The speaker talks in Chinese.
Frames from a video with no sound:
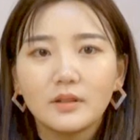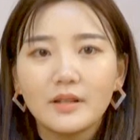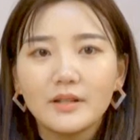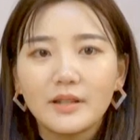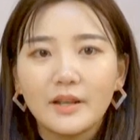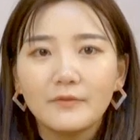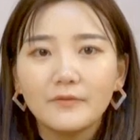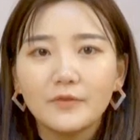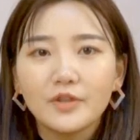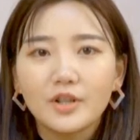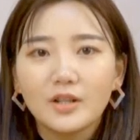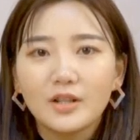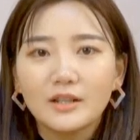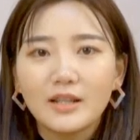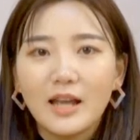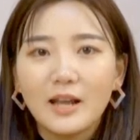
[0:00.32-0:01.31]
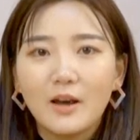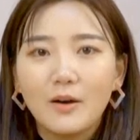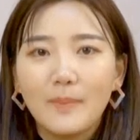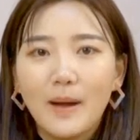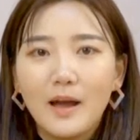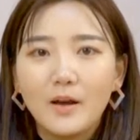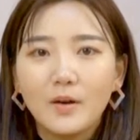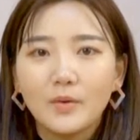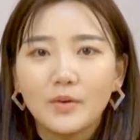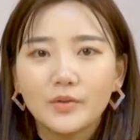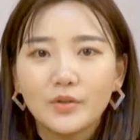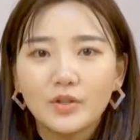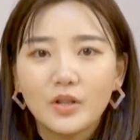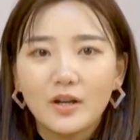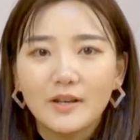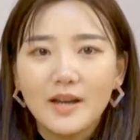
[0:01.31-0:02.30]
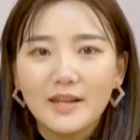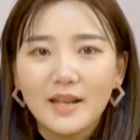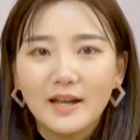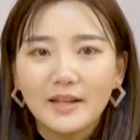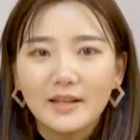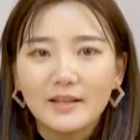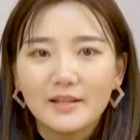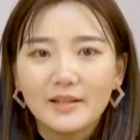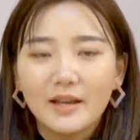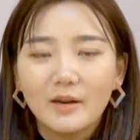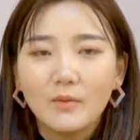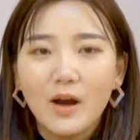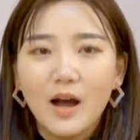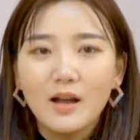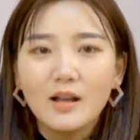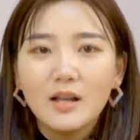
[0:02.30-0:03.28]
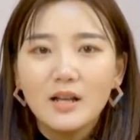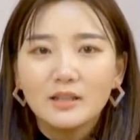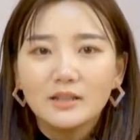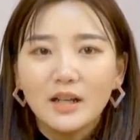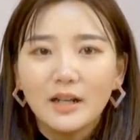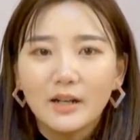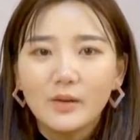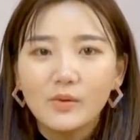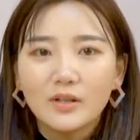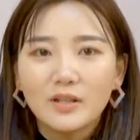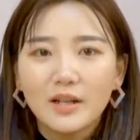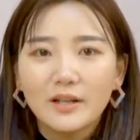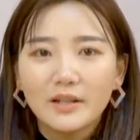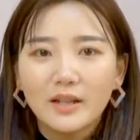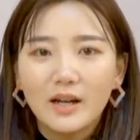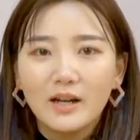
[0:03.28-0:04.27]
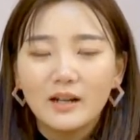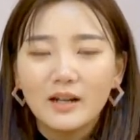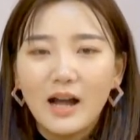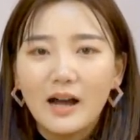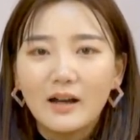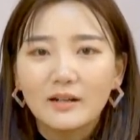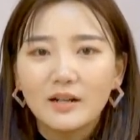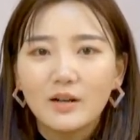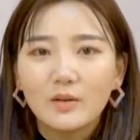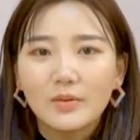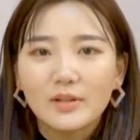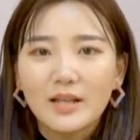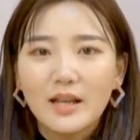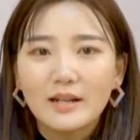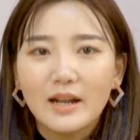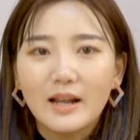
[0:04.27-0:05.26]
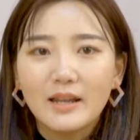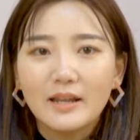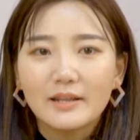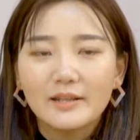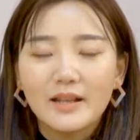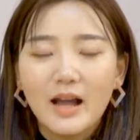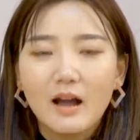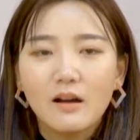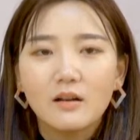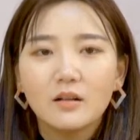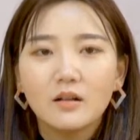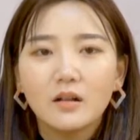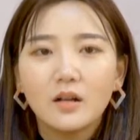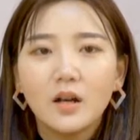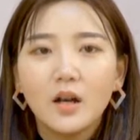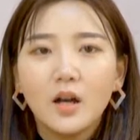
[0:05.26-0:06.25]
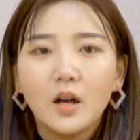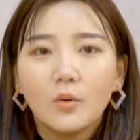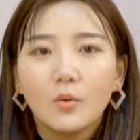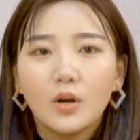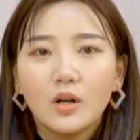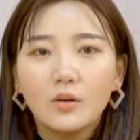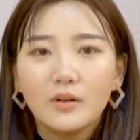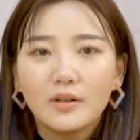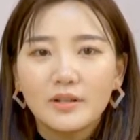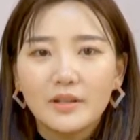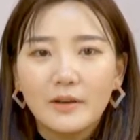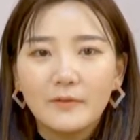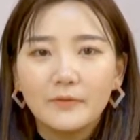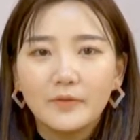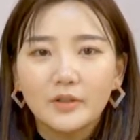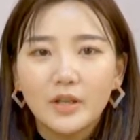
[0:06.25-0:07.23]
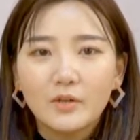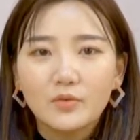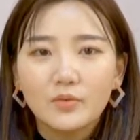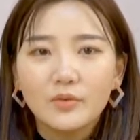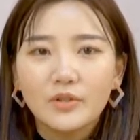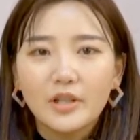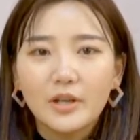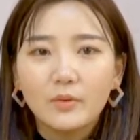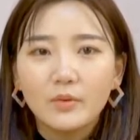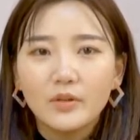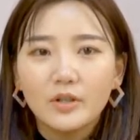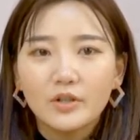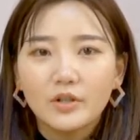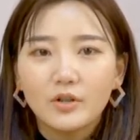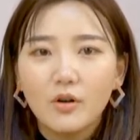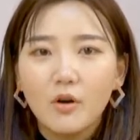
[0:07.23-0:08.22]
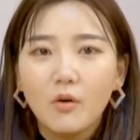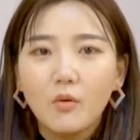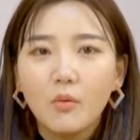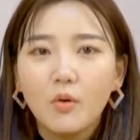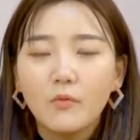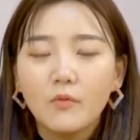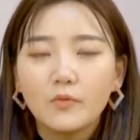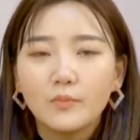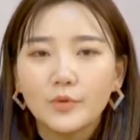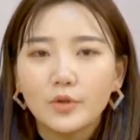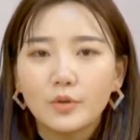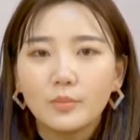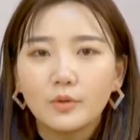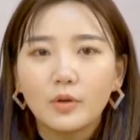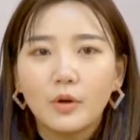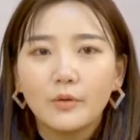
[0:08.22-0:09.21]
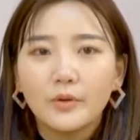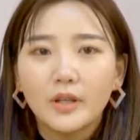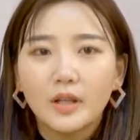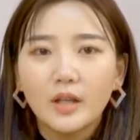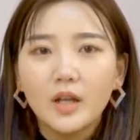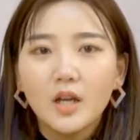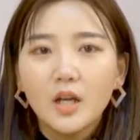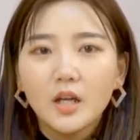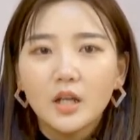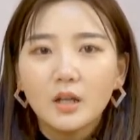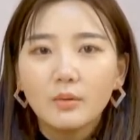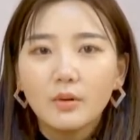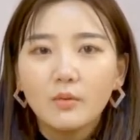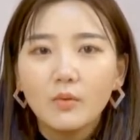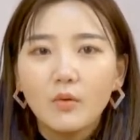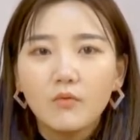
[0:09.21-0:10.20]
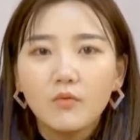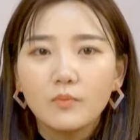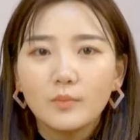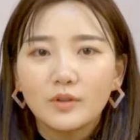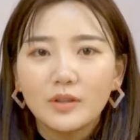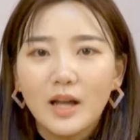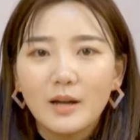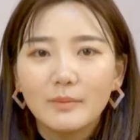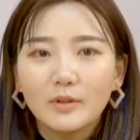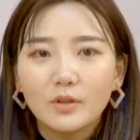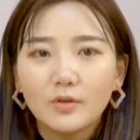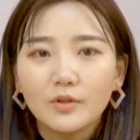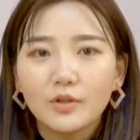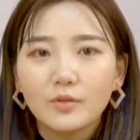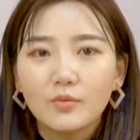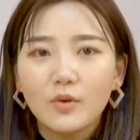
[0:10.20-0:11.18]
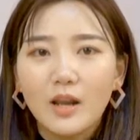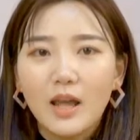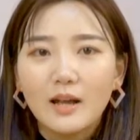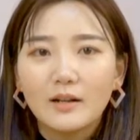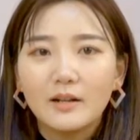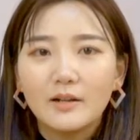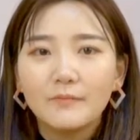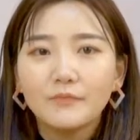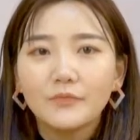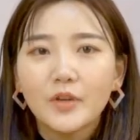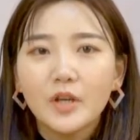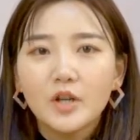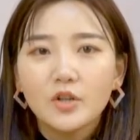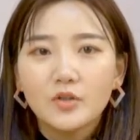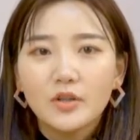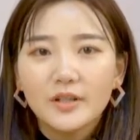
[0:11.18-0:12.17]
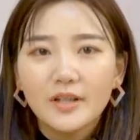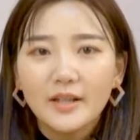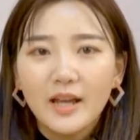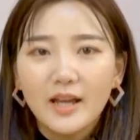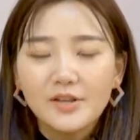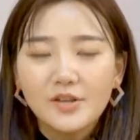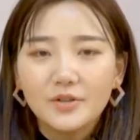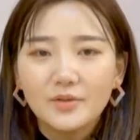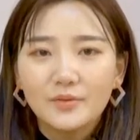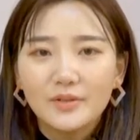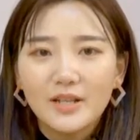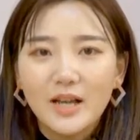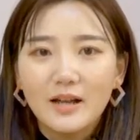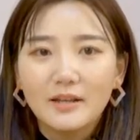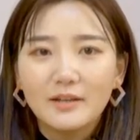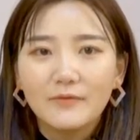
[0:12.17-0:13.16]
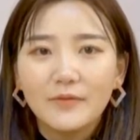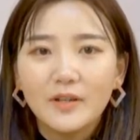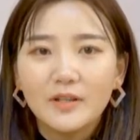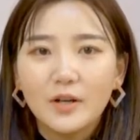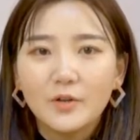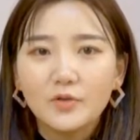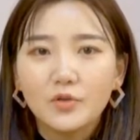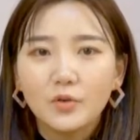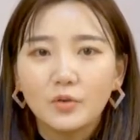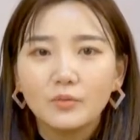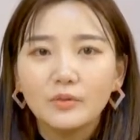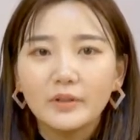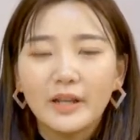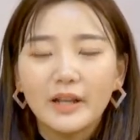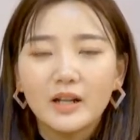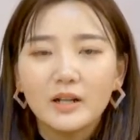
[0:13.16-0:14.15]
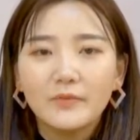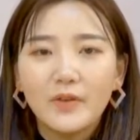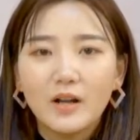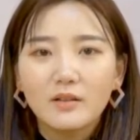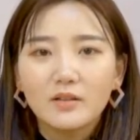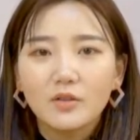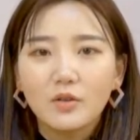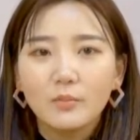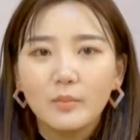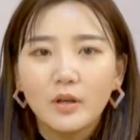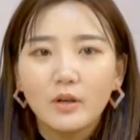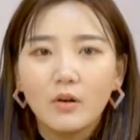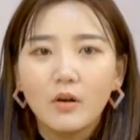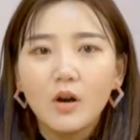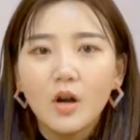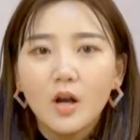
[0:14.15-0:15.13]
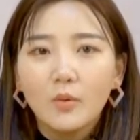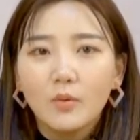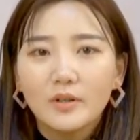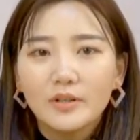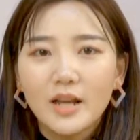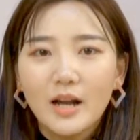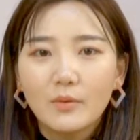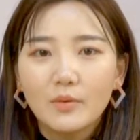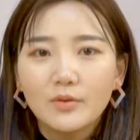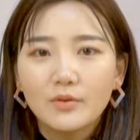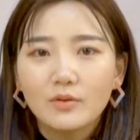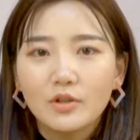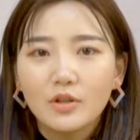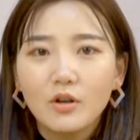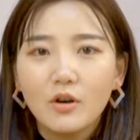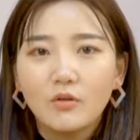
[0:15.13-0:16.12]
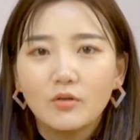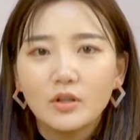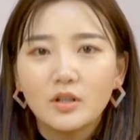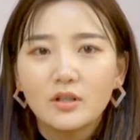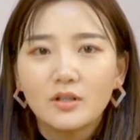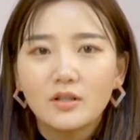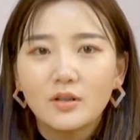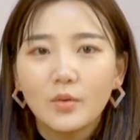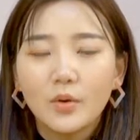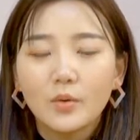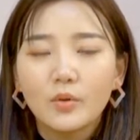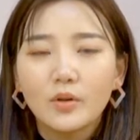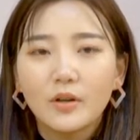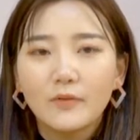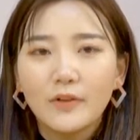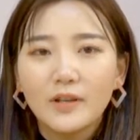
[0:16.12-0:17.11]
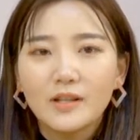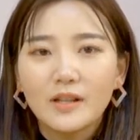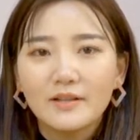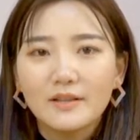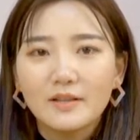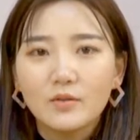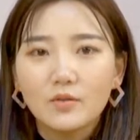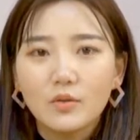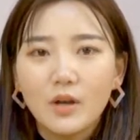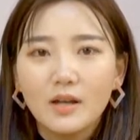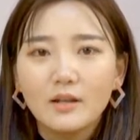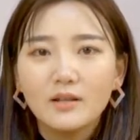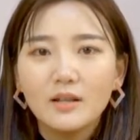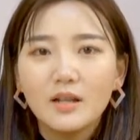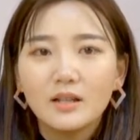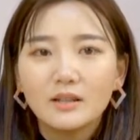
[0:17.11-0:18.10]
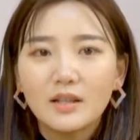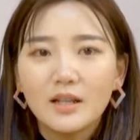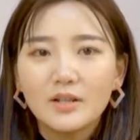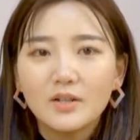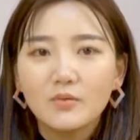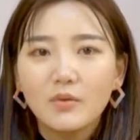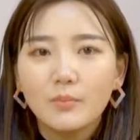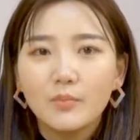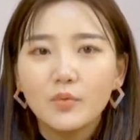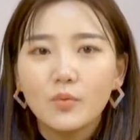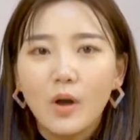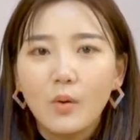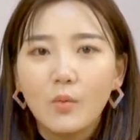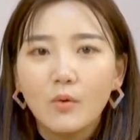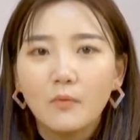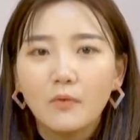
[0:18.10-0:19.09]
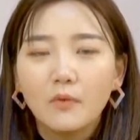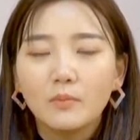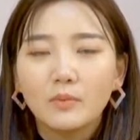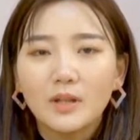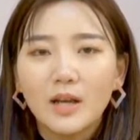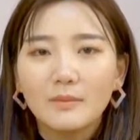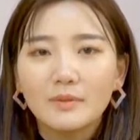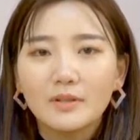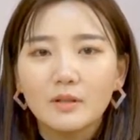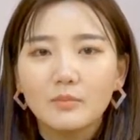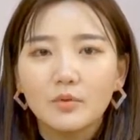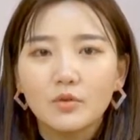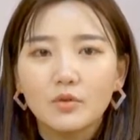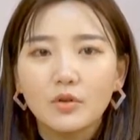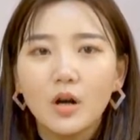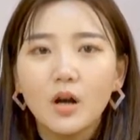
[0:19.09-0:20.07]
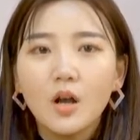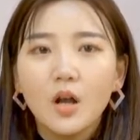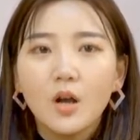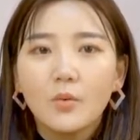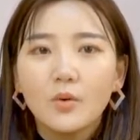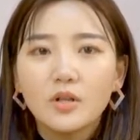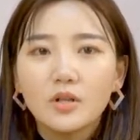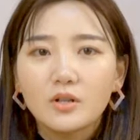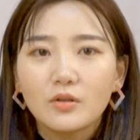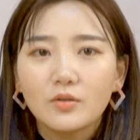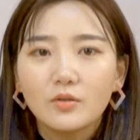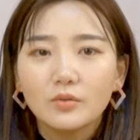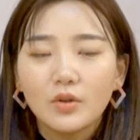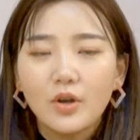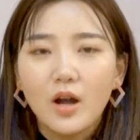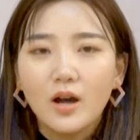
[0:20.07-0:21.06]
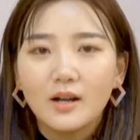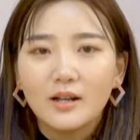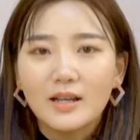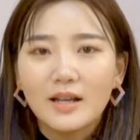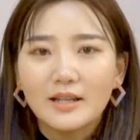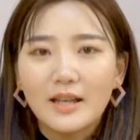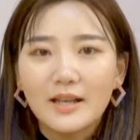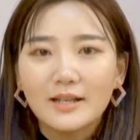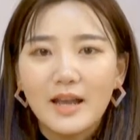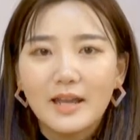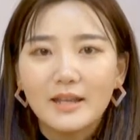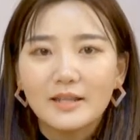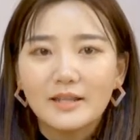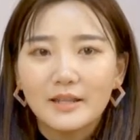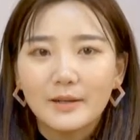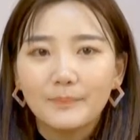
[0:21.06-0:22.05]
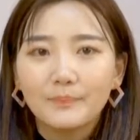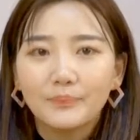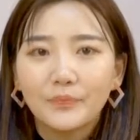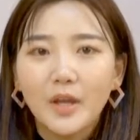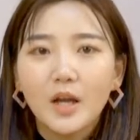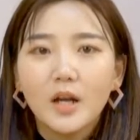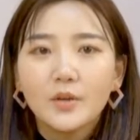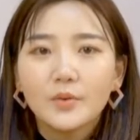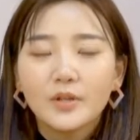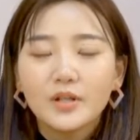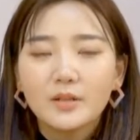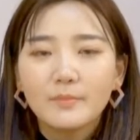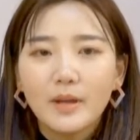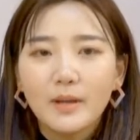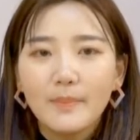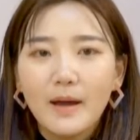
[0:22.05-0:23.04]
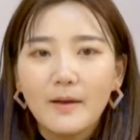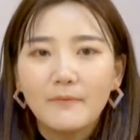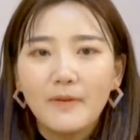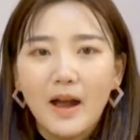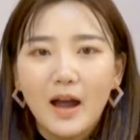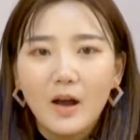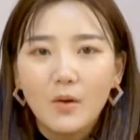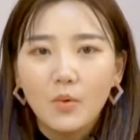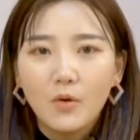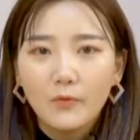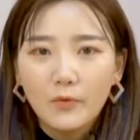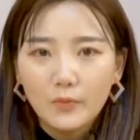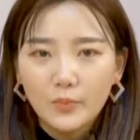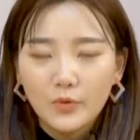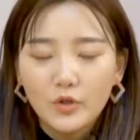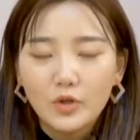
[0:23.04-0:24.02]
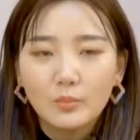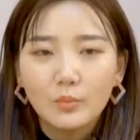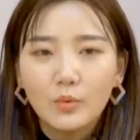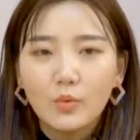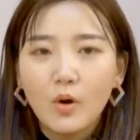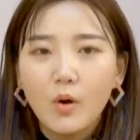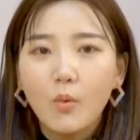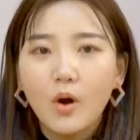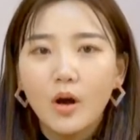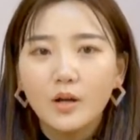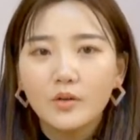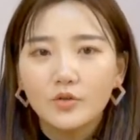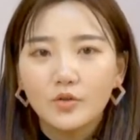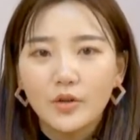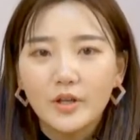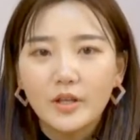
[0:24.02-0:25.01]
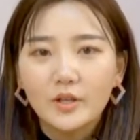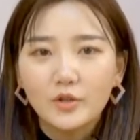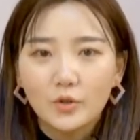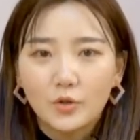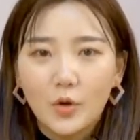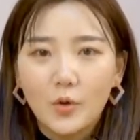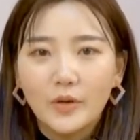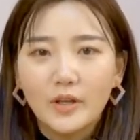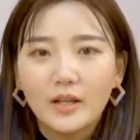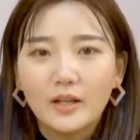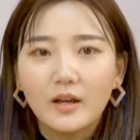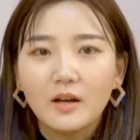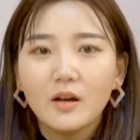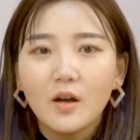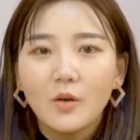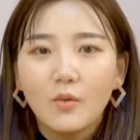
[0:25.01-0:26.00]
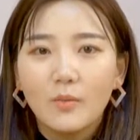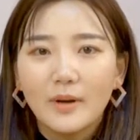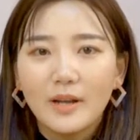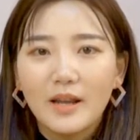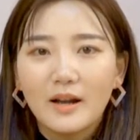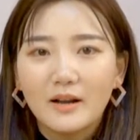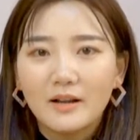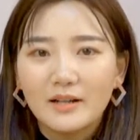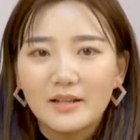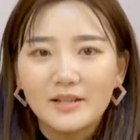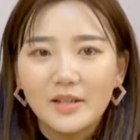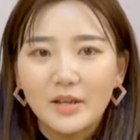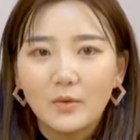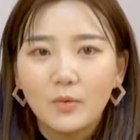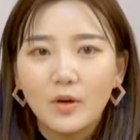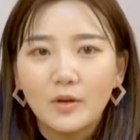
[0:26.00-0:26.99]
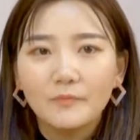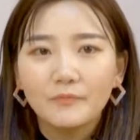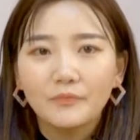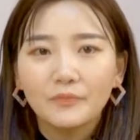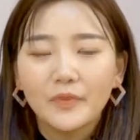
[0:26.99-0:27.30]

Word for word: 前夫成了大老板，我去找他拿点钱花，他给我张银行卡，让我潸然泪下。我和我前夫当初结婚的时候，我父母就不同意，因为我父母他们都是过来人，说像他这种家里非常穷，连个房子都没有，我嫁过去之后，日子会过得非常心酸。但是我不管我父母他们怎么说，我始终都要和他待在一起。于是没办法，我父母拗不过我，所以就同意了我们两个人结婚。